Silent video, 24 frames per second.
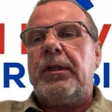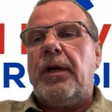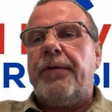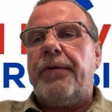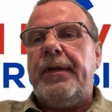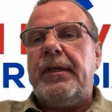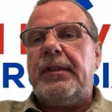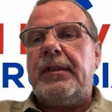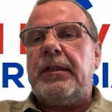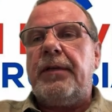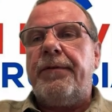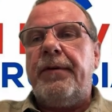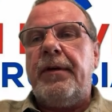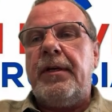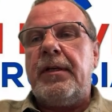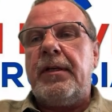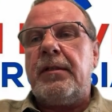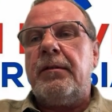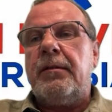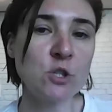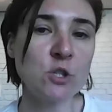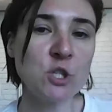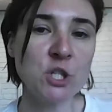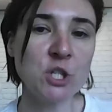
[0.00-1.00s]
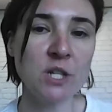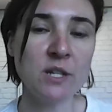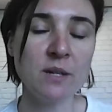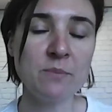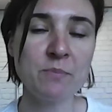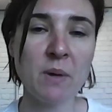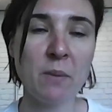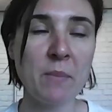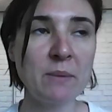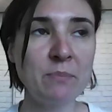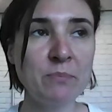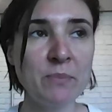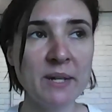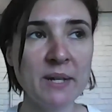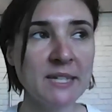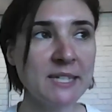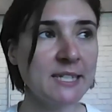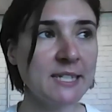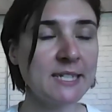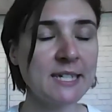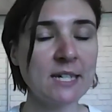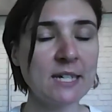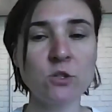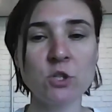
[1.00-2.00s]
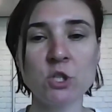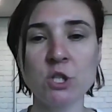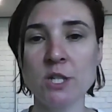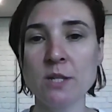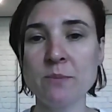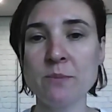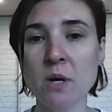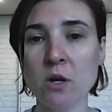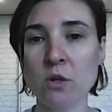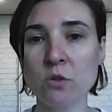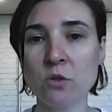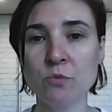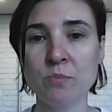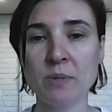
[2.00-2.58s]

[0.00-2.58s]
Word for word: Aber das berichtet noch schlimmer. Man berichtet ja noch schlimmer